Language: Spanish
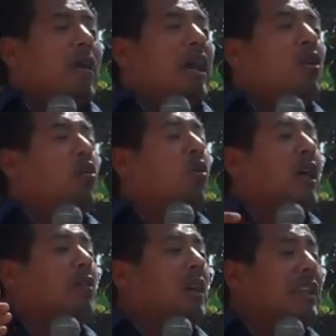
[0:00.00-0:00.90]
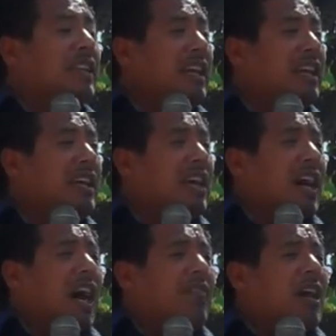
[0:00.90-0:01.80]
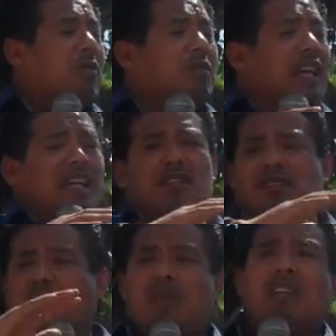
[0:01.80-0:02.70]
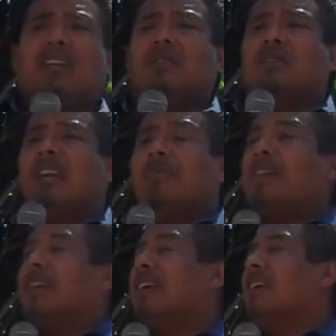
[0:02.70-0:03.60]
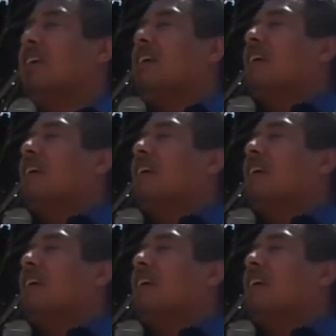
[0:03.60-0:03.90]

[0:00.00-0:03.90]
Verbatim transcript: pero cuando entré había un desorden totalmente.